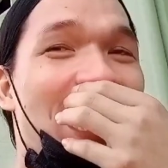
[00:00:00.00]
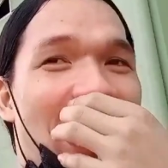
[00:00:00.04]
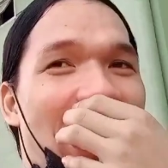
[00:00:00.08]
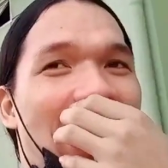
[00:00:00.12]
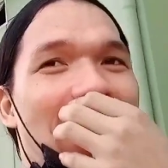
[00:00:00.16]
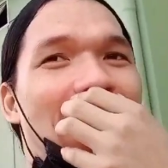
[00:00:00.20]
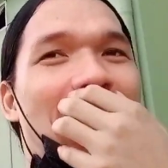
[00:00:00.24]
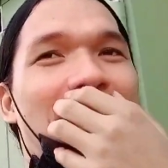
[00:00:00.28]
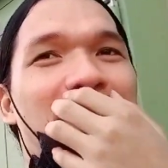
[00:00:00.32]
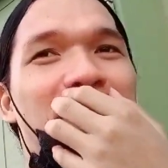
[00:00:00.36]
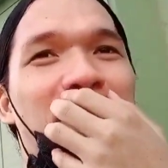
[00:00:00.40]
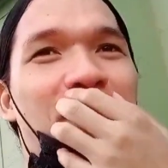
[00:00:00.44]

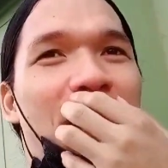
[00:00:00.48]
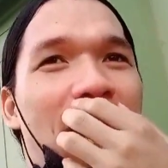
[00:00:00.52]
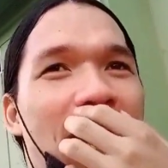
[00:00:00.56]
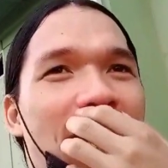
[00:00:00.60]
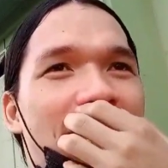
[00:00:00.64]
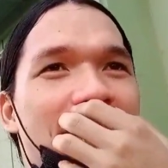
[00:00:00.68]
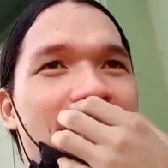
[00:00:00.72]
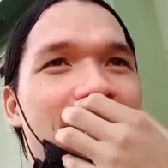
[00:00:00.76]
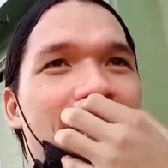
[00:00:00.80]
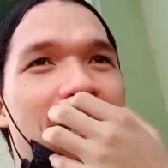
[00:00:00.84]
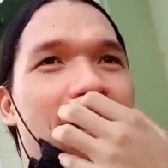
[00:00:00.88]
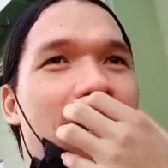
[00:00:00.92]

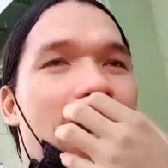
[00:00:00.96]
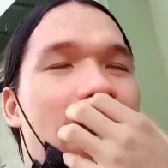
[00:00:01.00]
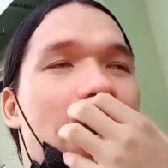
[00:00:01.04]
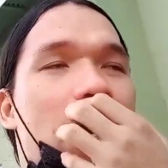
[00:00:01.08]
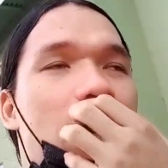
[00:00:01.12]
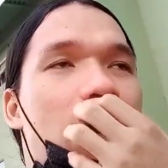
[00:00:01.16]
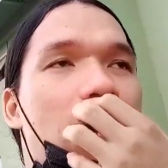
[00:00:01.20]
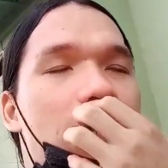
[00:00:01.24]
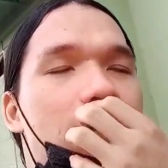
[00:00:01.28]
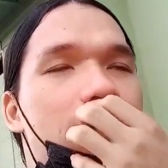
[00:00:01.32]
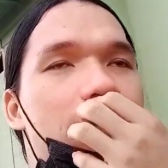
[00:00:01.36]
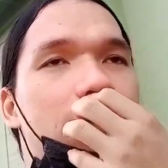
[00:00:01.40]
naramkan ka nang
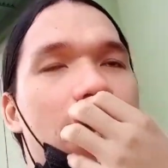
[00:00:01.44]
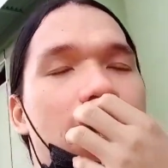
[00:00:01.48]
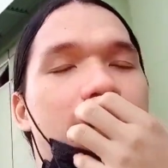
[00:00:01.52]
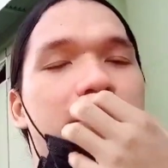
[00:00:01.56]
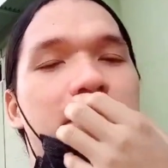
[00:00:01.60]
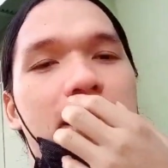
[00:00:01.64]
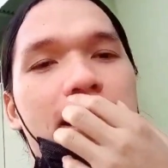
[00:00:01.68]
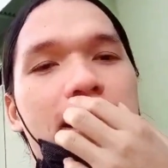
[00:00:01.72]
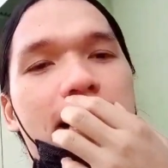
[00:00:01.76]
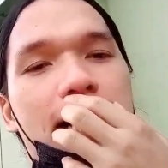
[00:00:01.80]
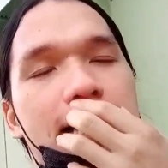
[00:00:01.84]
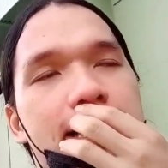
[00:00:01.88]
ako ato
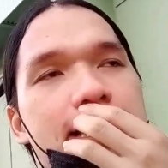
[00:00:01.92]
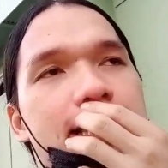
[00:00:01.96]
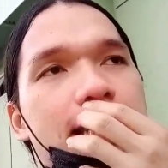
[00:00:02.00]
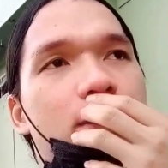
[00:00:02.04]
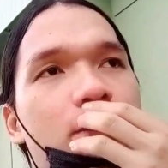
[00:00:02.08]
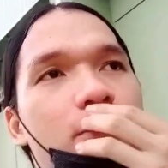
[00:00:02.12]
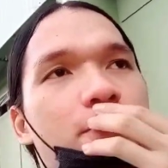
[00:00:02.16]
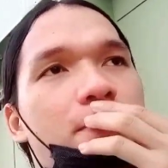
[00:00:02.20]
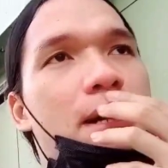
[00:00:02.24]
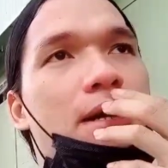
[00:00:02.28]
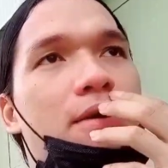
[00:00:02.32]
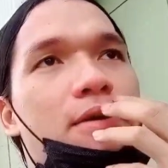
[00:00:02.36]
tayo mga guys
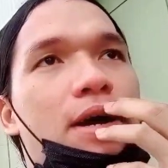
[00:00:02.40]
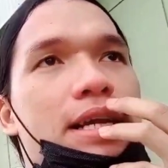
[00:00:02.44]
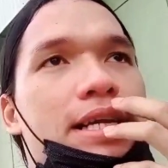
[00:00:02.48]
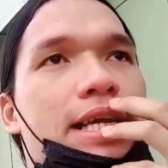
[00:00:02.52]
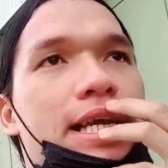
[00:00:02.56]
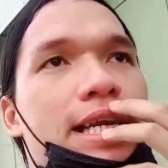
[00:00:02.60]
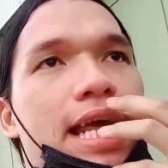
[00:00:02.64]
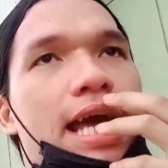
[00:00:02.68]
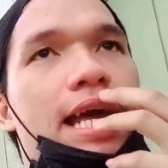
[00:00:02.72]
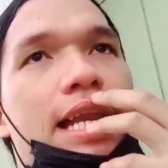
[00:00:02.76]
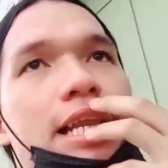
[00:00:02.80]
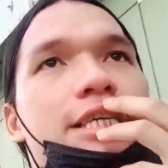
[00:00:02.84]
kato pagkuhay
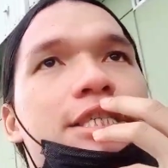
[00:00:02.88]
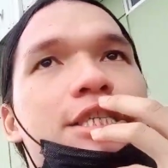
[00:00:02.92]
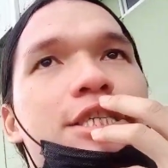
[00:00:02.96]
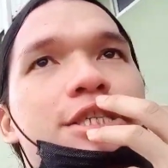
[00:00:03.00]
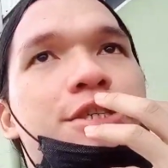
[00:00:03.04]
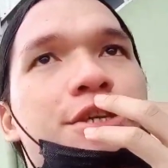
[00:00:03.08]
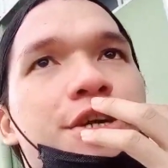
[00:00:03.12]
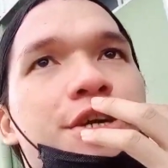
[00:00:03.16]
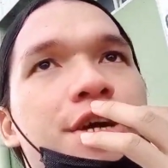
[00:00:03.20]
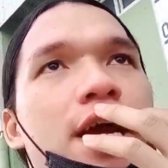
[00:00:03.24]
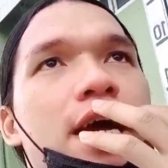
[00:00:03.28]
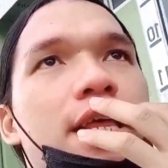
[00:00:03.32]
ka na sa
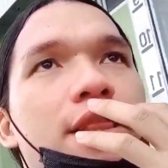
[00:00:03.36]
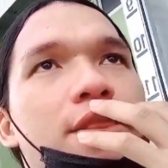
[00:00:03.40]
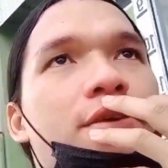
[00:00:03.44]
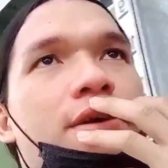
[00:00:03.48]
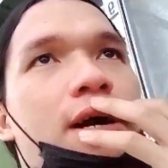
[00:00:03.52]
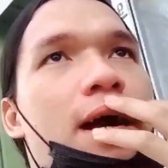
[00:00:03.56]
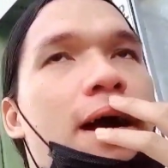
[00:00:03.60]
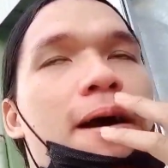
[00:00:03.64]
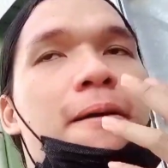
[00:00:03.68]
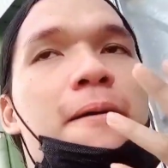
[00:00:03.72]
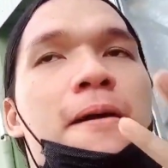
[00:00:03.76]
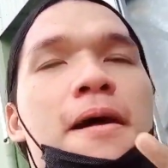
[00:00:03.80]
sir
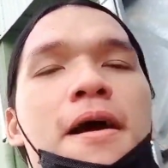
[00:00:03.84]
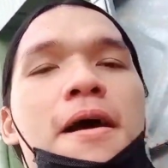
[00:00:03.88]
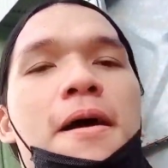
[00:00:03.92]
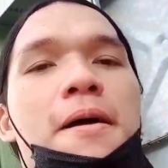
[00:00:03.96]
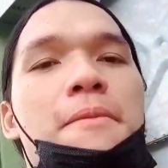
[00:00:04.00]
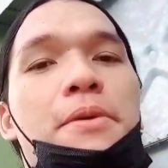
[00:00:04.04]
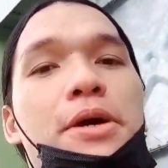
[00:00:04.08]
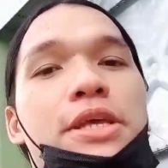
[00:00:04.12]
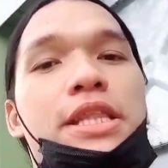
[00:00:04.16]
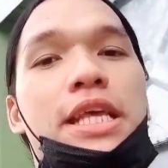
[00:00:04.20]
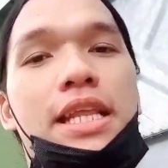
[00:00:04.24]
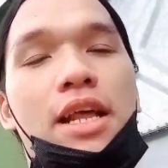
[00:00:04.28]
ato nga
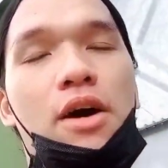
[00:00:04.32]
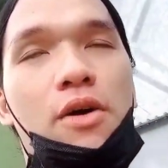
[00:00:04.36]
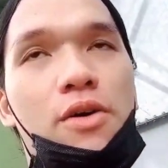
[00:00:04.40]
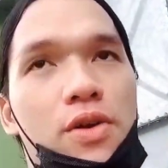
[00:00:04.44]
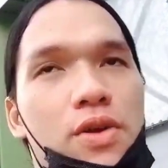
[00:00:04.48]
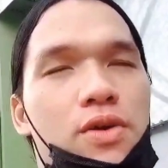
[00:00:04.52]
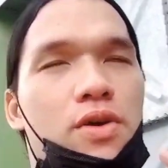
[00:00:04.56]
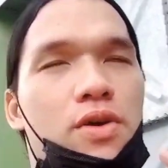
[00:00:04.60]
pwede na ako